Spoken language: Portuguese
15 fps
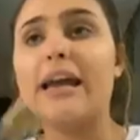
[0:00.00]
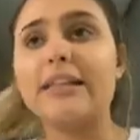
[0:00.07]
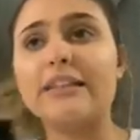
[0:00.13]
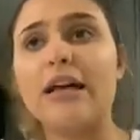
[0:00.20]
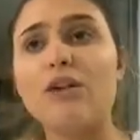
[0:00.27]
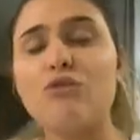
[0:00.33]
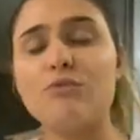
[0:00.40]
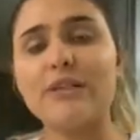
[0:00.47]

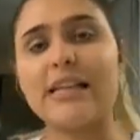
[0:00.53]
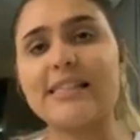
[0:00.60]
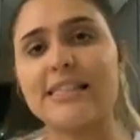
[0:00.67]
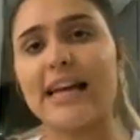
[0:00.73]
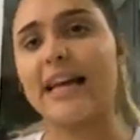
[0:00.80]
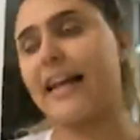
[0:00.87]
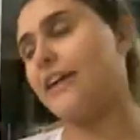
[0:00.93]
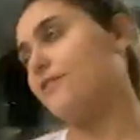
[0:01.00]
Então, uma das
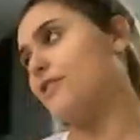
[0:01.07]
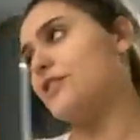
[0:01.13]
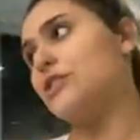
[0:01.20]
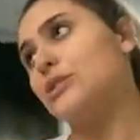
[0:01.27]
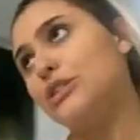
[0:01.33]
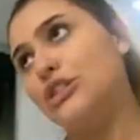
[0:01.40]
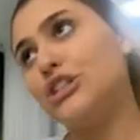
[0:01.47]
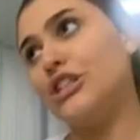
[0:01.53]
tarefas
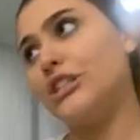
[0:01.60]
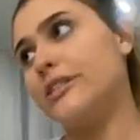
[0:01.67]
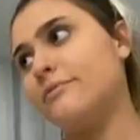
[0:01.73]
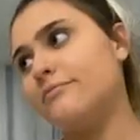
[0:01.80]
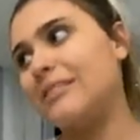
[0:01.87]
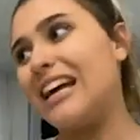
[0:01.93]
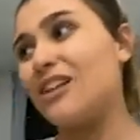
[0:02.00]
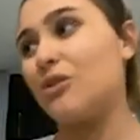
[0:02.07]
do dia,
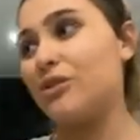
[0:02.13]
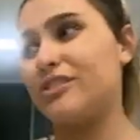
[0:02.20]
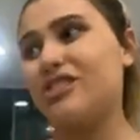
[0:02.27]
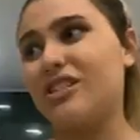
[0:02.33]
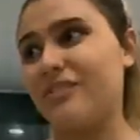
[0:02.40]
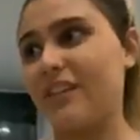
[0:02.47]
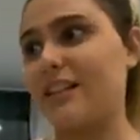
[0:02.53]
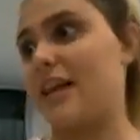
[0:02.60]
da noite,
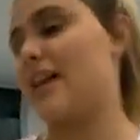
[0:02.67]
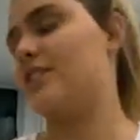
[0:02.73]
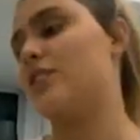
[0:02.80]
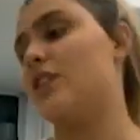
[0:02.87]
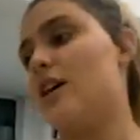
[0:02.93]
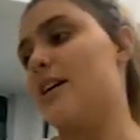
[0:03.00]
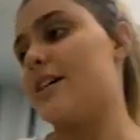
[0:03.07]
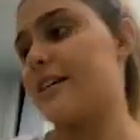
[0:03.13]
na verdade,
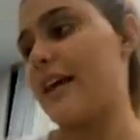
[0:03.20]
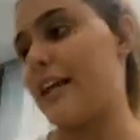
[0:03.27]
que é